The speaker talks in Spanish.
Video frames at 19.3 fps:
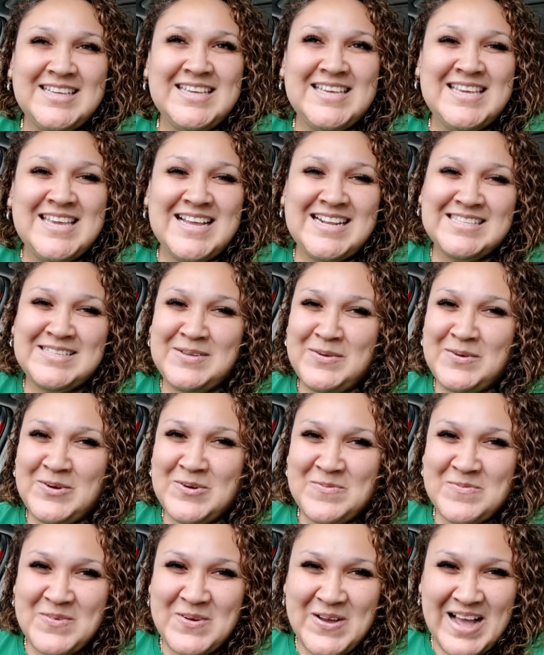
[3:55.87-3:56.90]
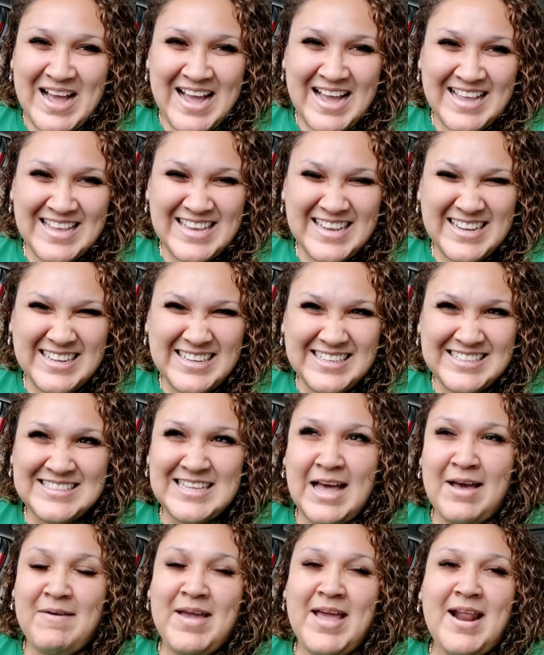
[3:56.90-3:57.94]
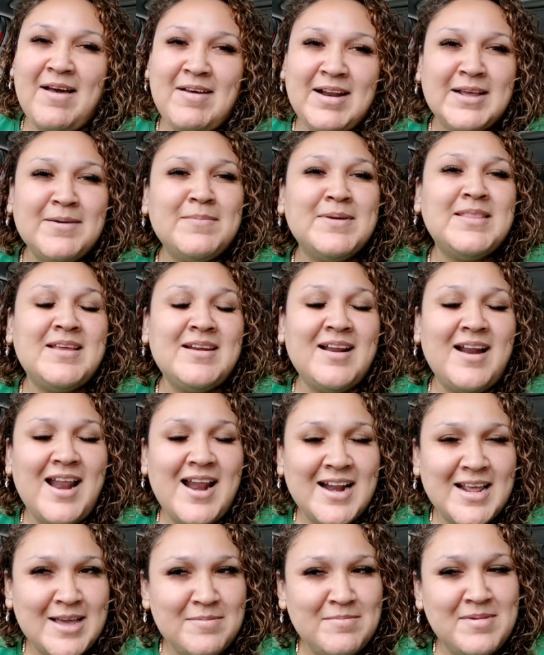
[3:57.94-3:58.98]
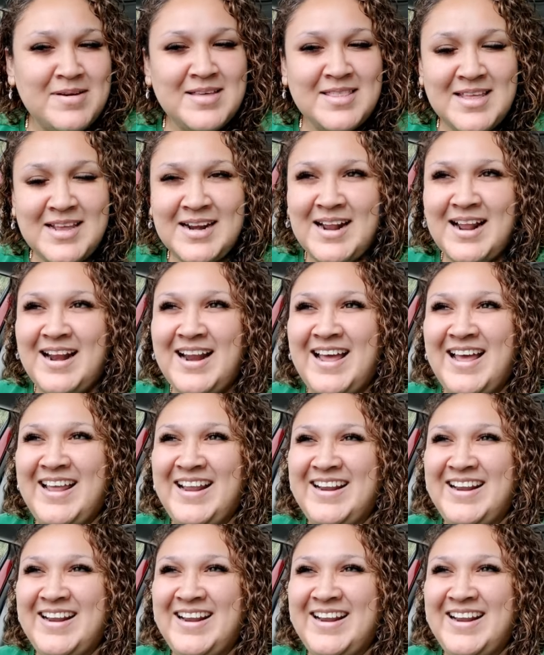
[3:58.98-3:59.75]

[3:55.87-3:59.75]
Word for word: Y ya el sábado cumplo años. A ver, a ver qué me van a regalar, qué me van a regalar.